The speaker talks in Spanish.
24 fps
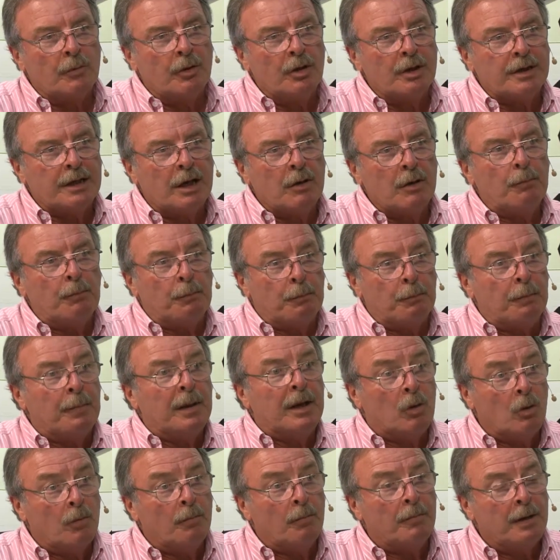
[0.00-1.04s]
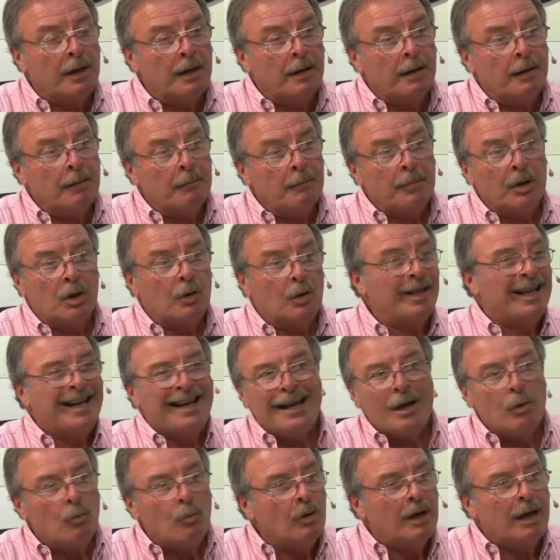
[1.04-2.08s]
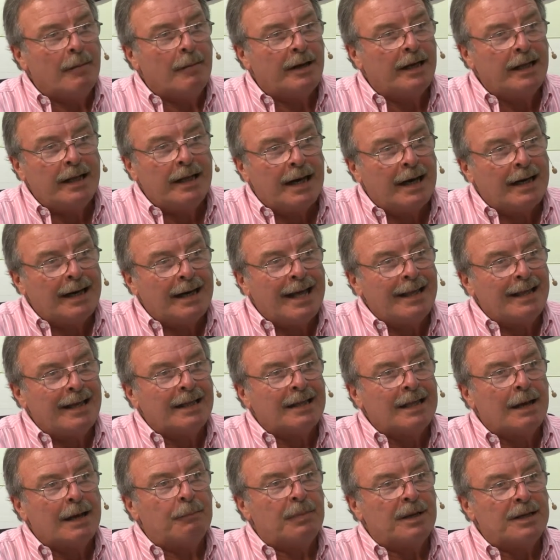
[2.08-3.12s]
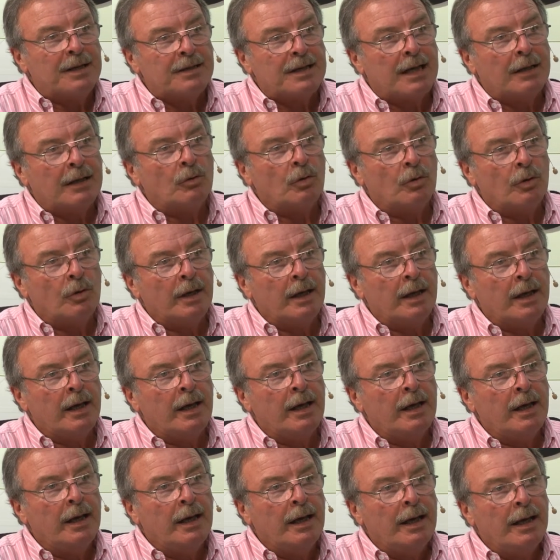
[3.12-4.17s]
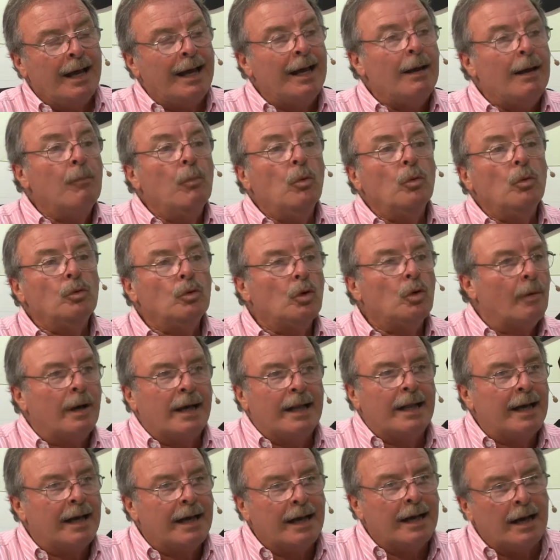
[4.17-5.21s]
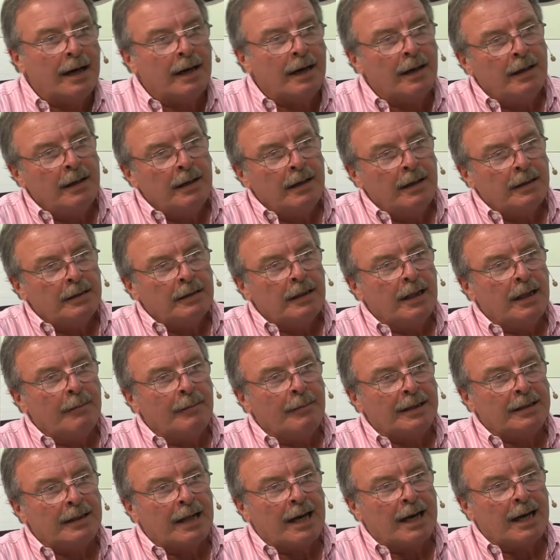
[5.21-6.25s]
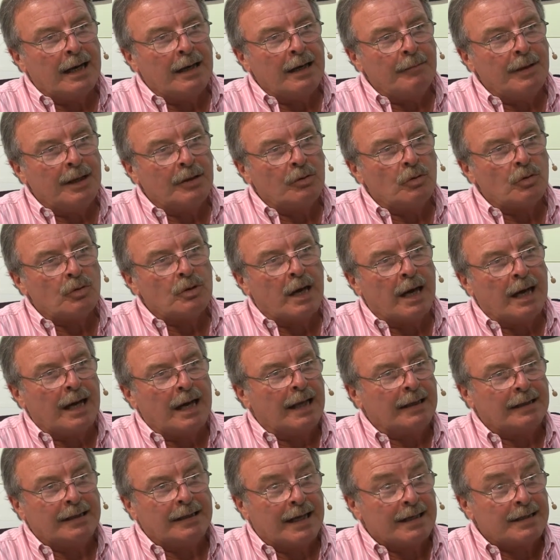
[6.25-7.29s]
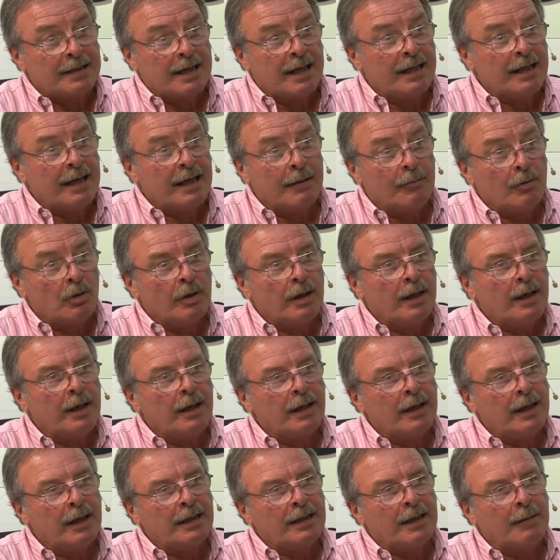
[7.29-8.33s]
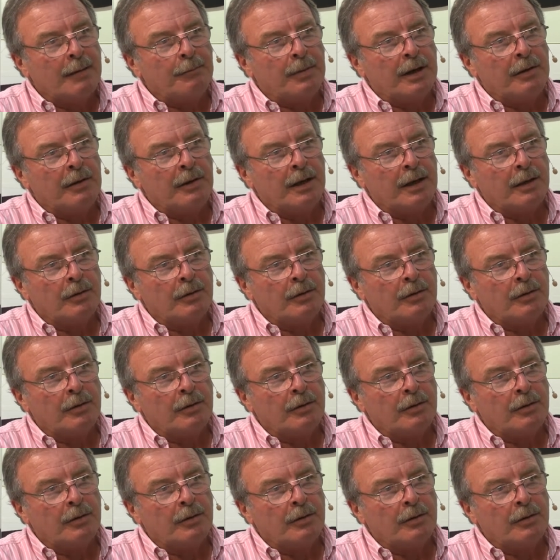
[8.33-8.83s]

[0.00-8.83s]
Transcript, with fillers: 10 años, pero, pero de ninguna manera nadie está pensando de que el mundo va a dejar de demandar alimentos a las tasas, digamos, que, están previendo.